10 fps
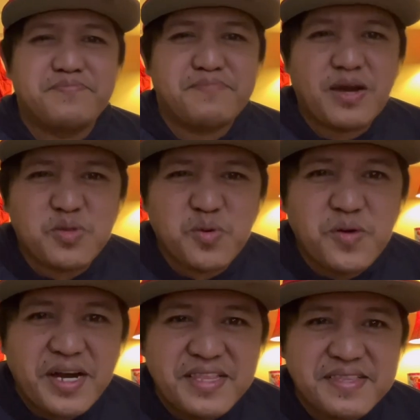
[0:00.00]

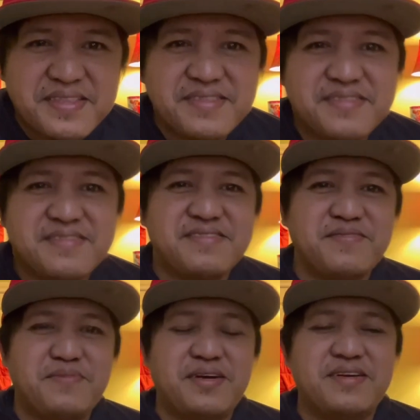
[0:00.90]
pangduguan di
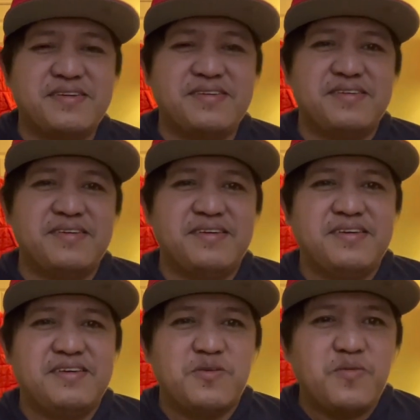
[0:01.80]
ba
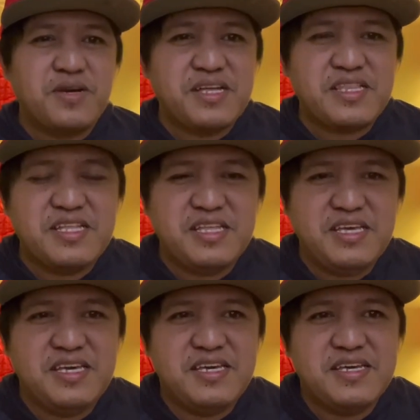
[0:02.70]
wag natin
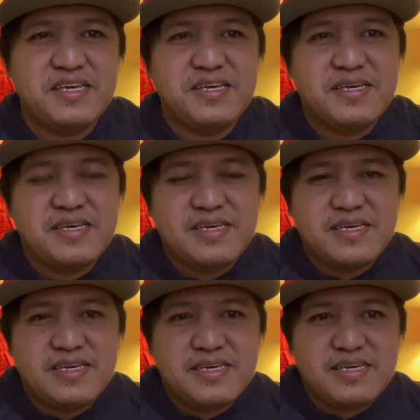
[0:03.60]
i
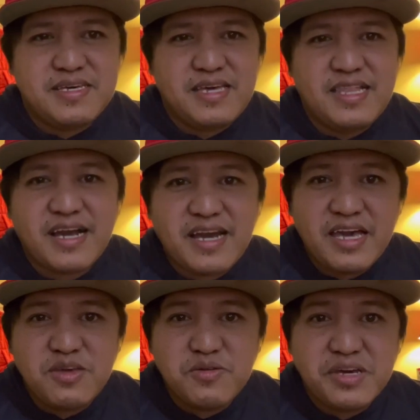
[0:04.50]

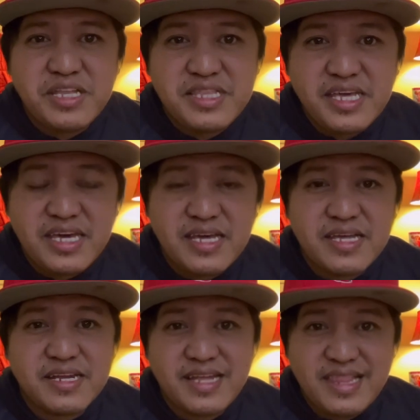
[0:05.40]
ilagay yung hindi
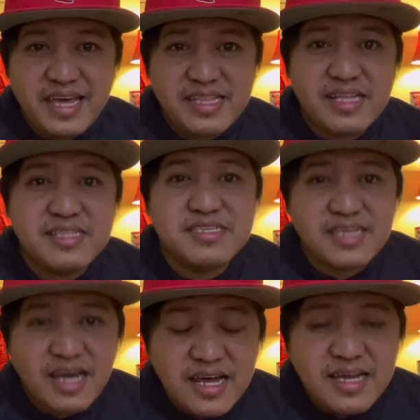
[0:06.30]
related
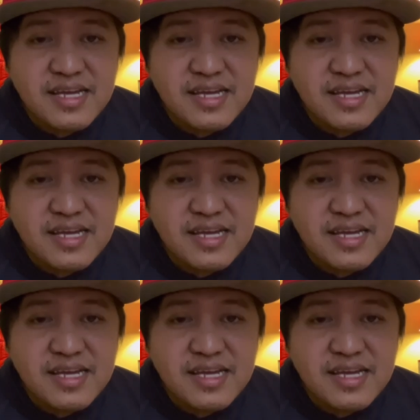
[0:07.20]
sa